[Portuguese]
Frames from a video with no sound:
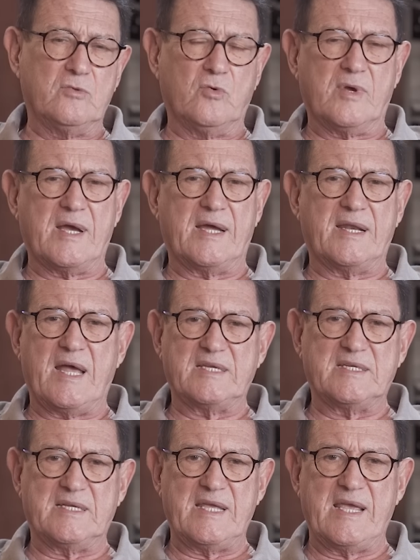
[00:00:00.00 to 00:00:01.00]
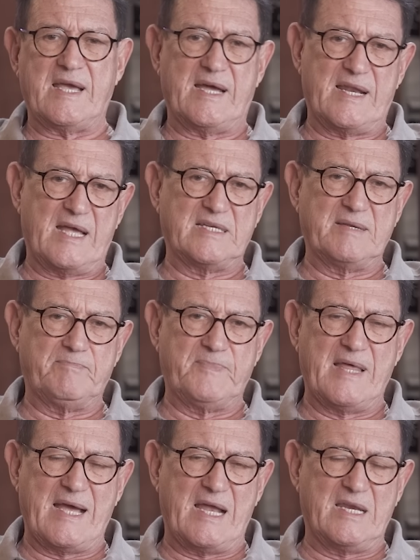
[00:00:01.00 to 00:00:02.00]
no Caná em Caná
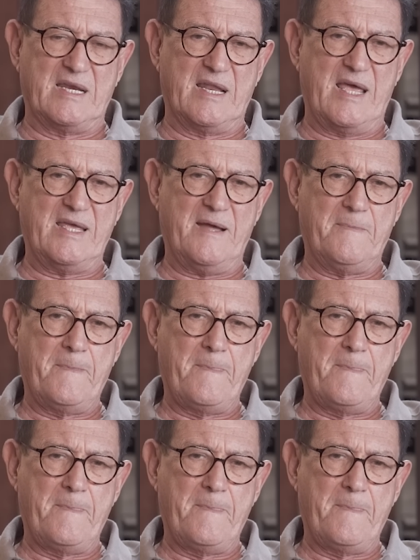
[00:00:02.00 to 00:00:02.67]
da Galileia.